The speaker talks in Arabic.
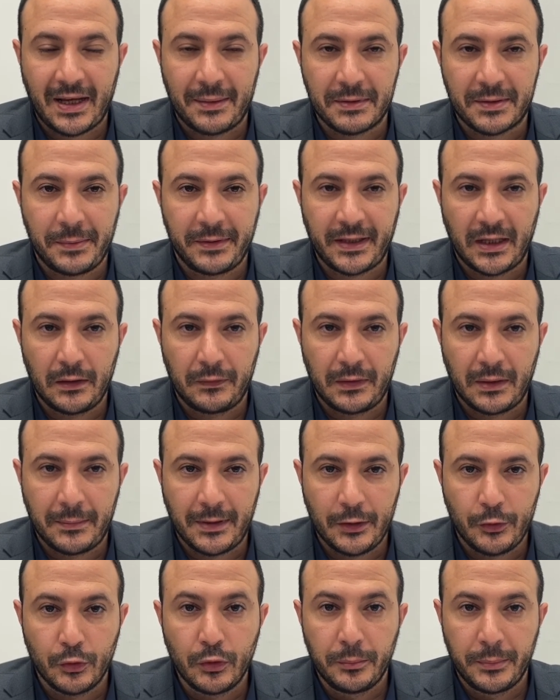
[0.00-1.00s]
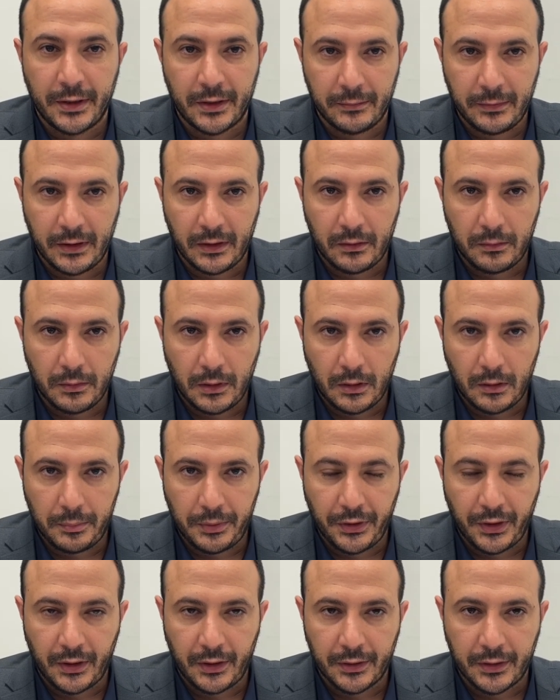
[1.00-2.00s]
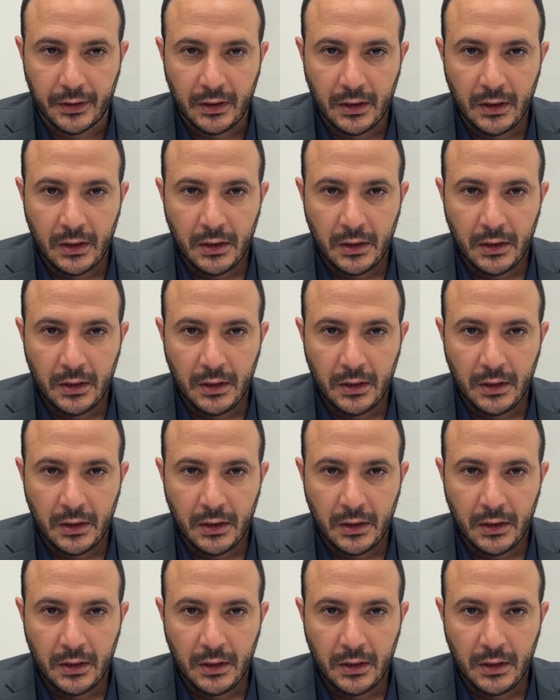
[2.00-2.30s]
500 ألف لمليون برميل آه، بنهار